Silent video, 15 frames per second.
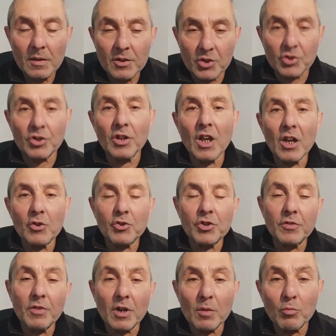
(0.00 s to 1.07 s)
не
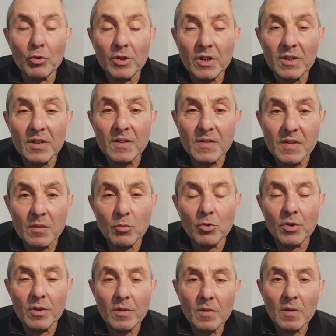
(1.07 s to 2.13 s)
желающего работать над
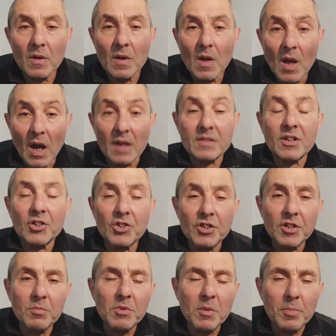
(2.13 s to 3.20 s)
собой. А
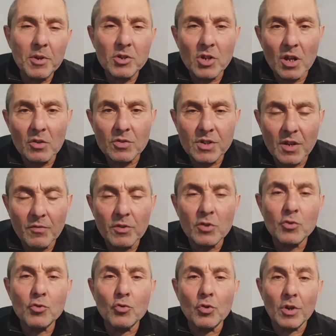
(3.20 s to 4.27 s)
скажите мне, пожалуйста,
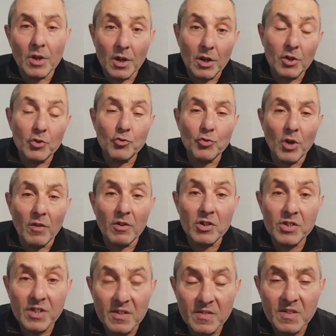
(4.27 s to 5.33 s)
Винзоры, хорошо, а
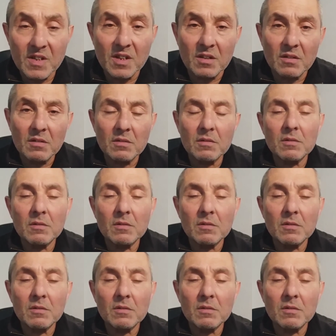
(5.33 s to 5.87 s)
ваш сосед